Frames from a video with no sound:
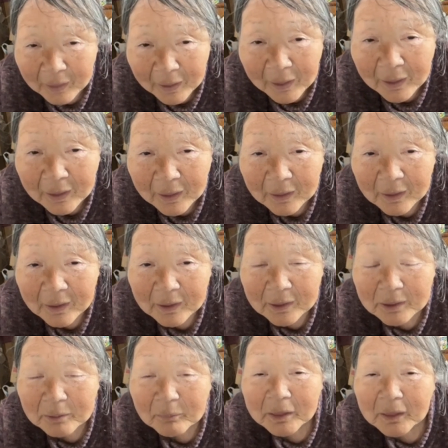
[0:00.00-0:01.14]
ね
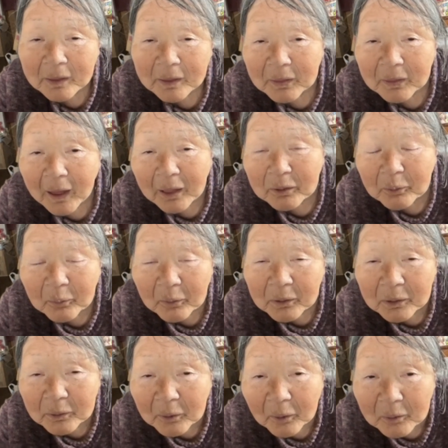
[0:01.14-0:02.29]
今だってあの
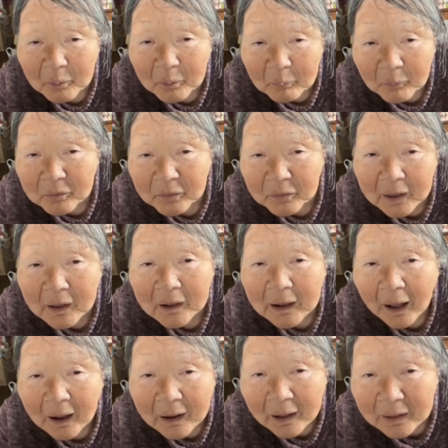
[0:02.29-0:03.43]
子いろいろ問題
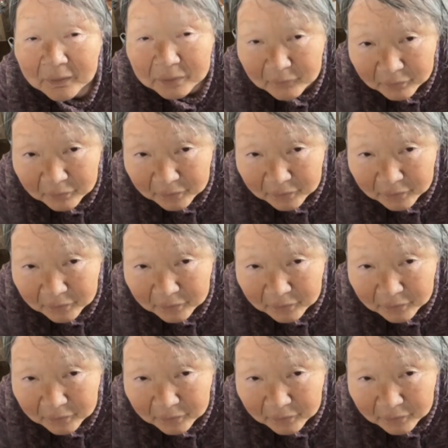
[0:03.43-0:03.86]
抱えて